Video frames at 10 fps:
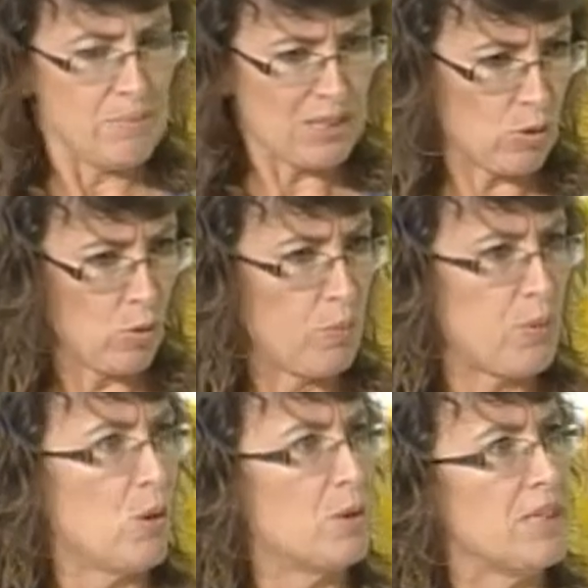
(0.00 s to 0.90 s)
más
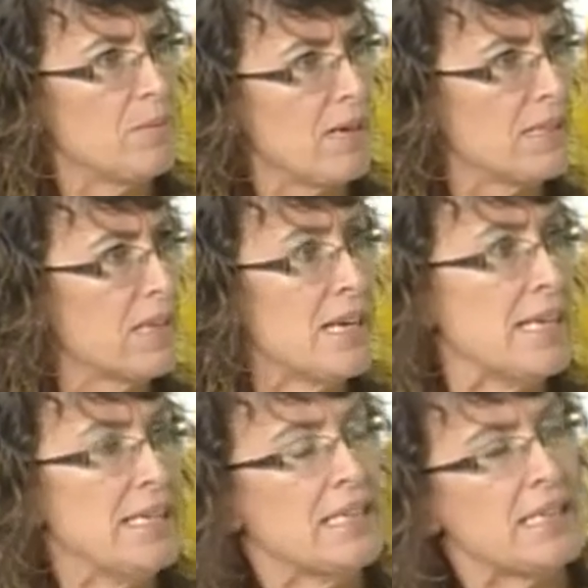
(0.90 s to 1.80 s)
corrupción y demás
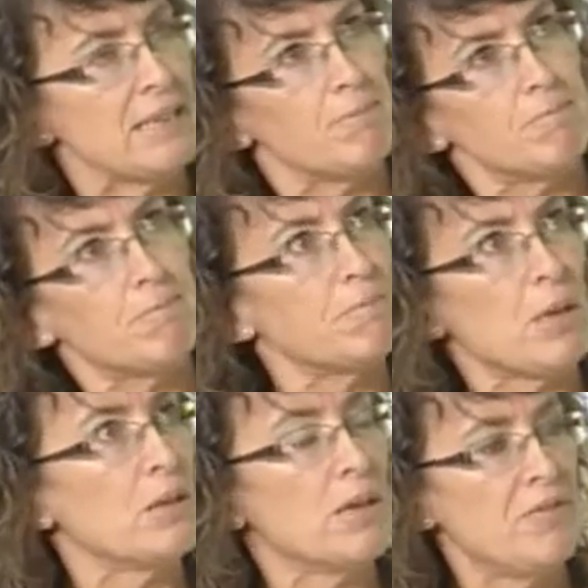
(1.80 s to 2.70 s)
y que
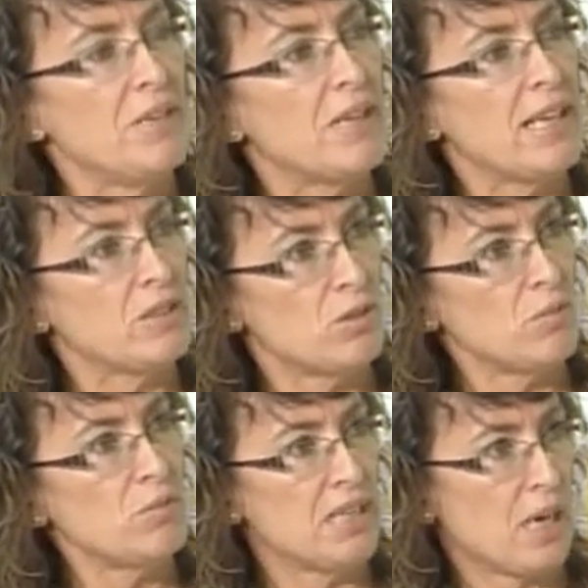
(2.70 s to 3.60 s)
bueno en fin
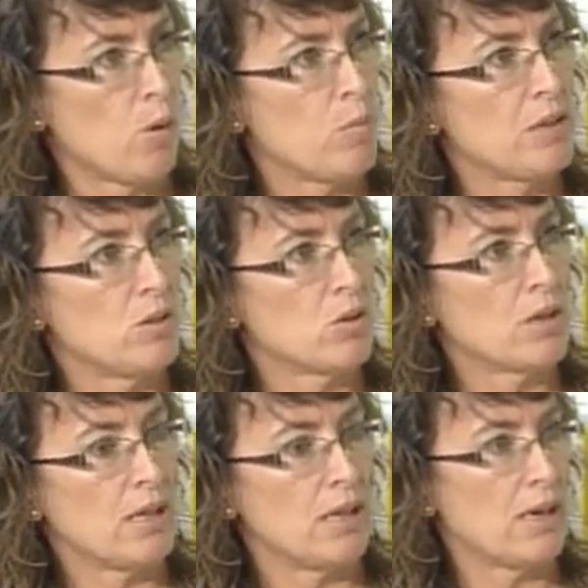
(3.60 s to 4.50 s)
eso llega un momento en
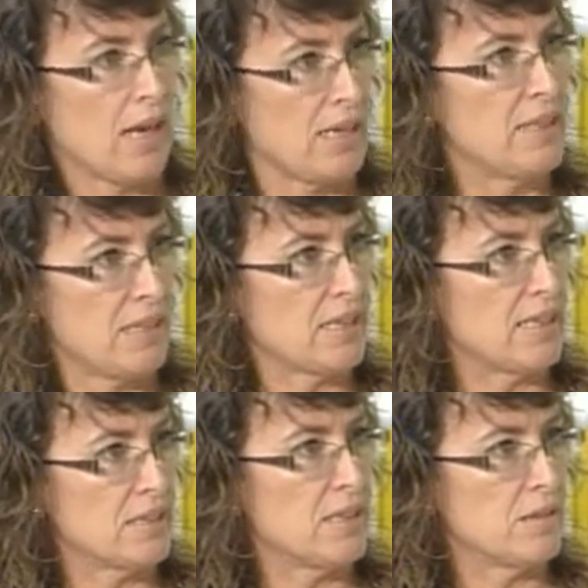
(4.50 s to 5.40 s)
que la gente se
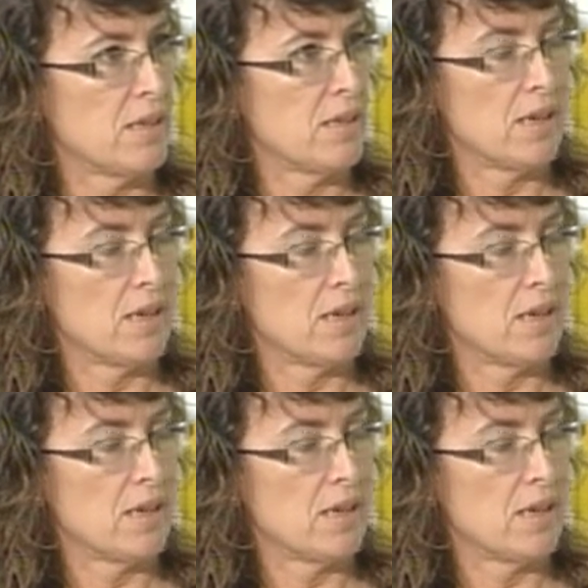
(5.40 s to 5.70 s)
cansa